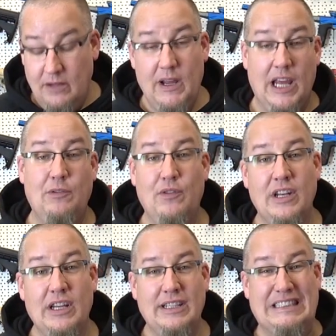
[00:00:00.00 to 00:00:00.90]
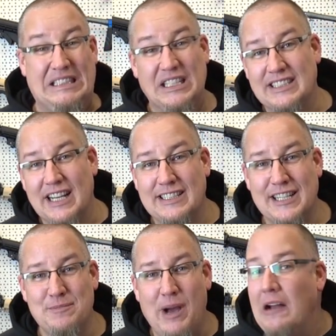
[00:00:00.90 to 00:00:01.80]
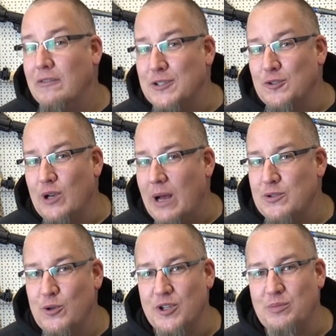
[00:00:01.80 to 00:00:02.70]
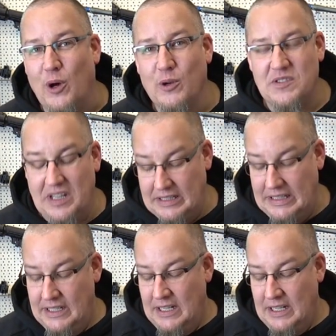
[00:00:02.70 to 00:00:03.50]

Wie ich finde, ich sage es jetzt mal einfach so, ein absolutes Porno-Set.